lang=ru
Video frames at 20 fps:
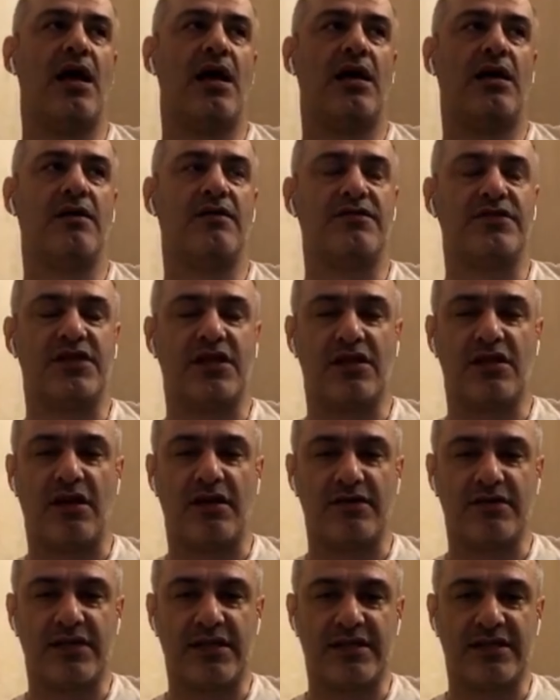Всегда
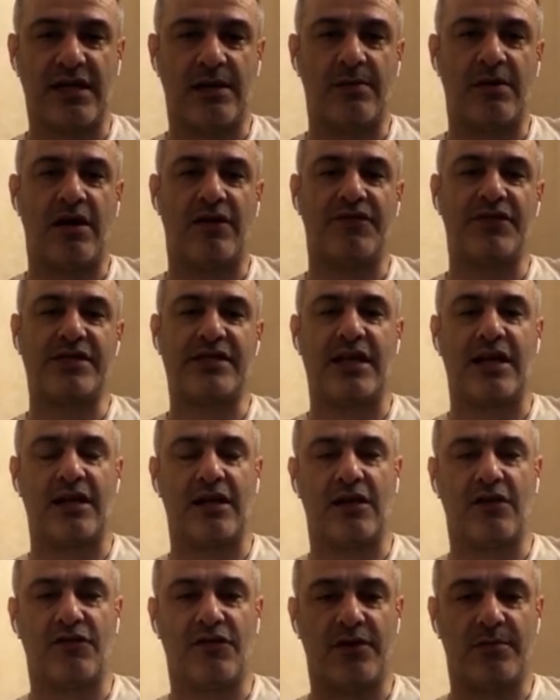самая официальная
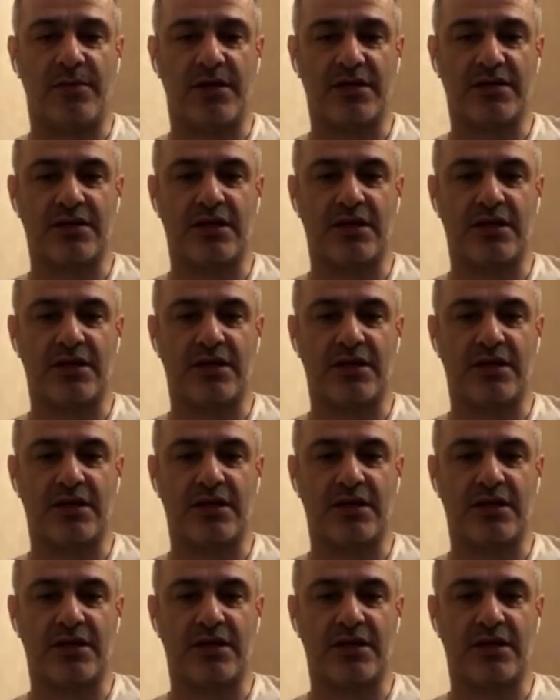информация,